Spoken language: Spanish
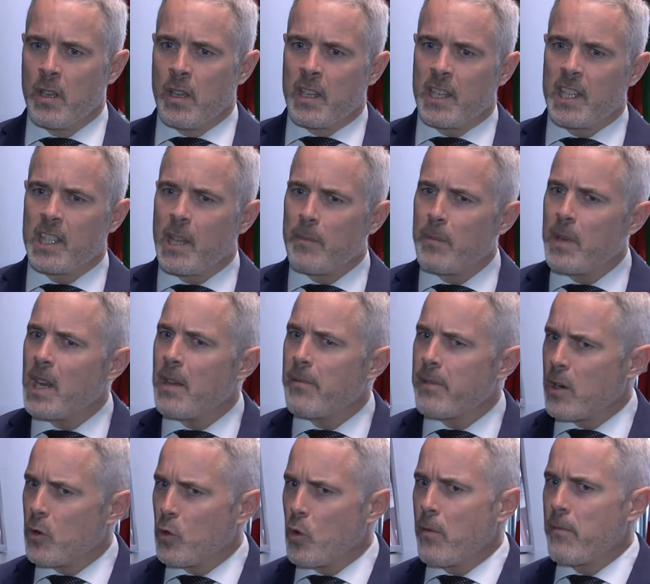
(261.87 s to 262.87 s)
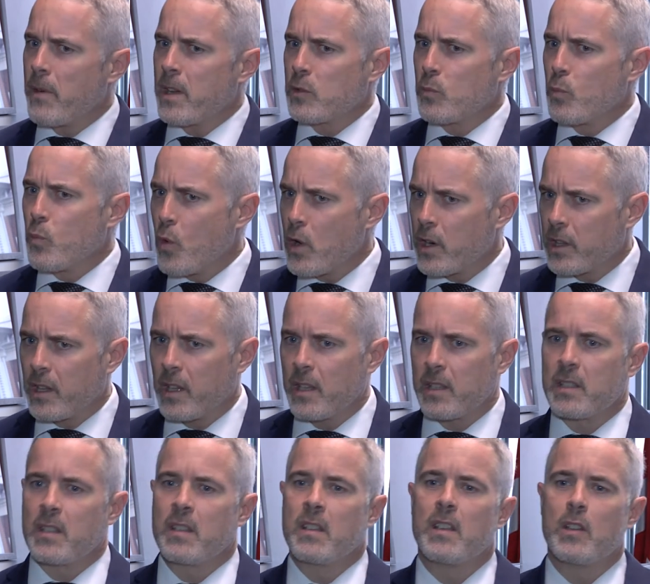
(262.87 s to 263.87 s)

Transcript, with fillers: que también abren nuevas puertas